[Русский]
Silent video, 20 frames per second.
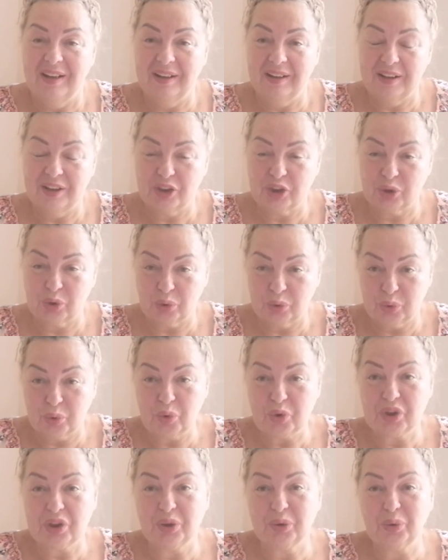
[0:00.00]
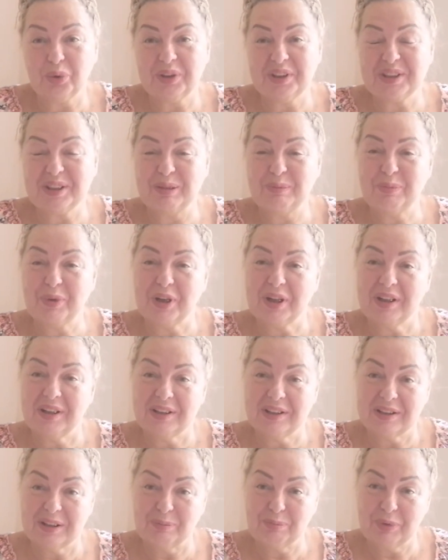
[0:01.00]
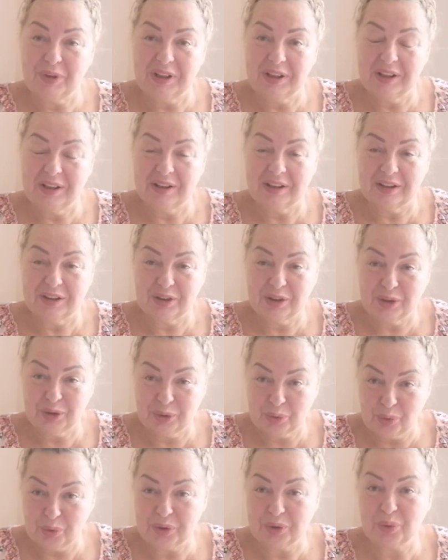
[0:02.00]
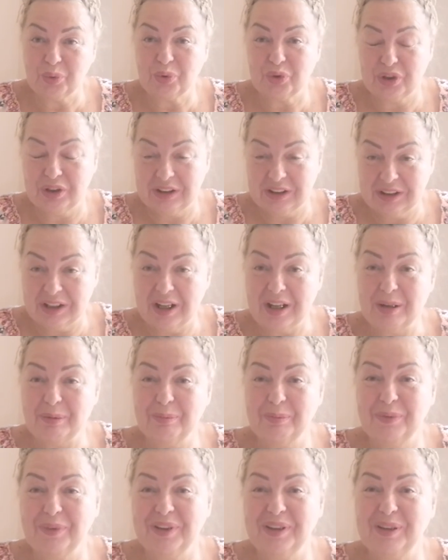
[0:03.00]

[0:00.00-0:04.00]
А, что тоже кто-то собирается переехать, кто-то уже там,